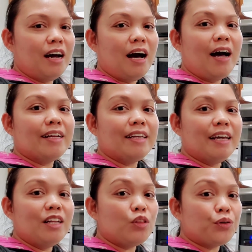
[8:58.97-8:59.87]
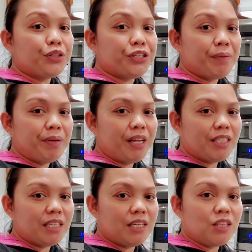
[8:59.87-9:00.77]
At in 30
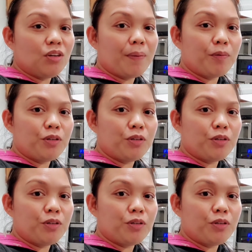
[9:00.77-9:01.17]
minutes, nandito na